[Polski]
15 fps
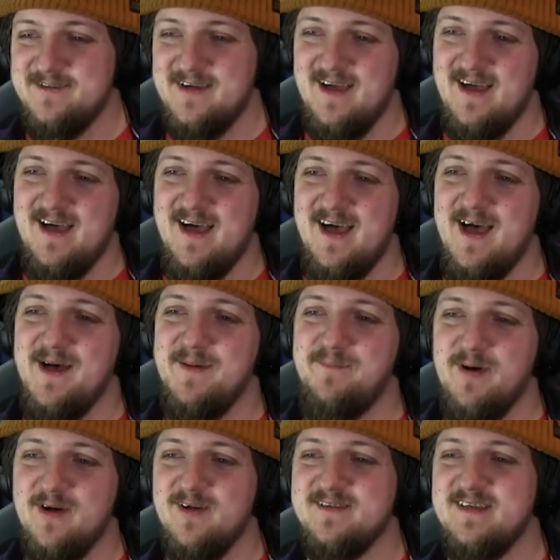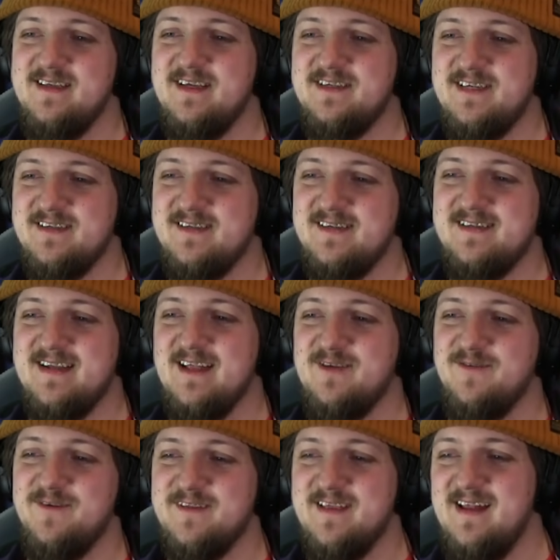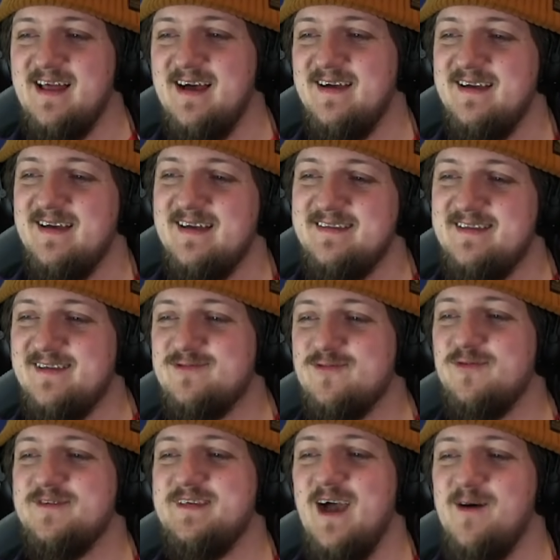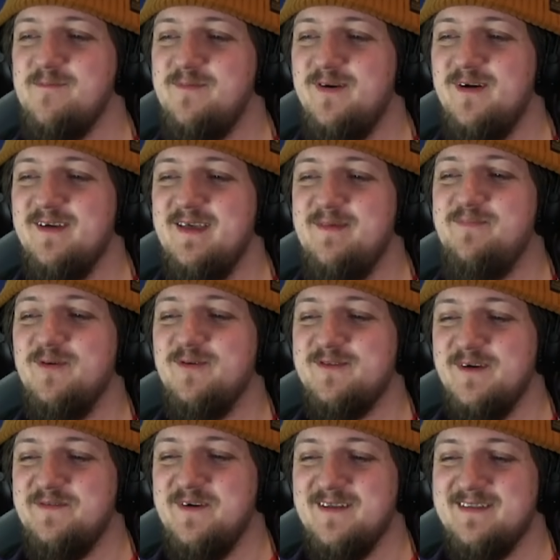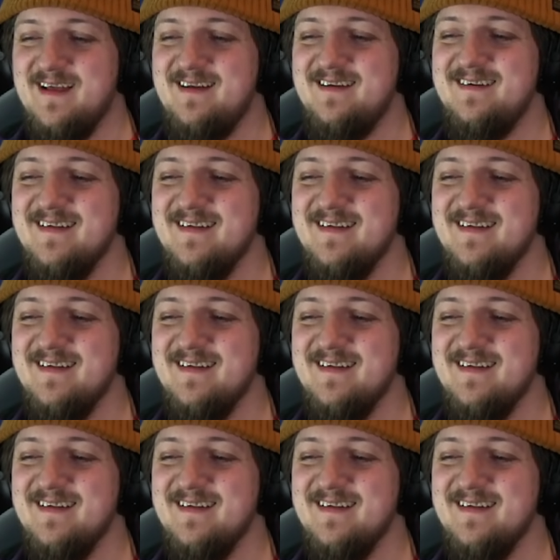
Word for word: A, pogodzenie się ze stratą fotela. Dyskusja o i bunt o fotel.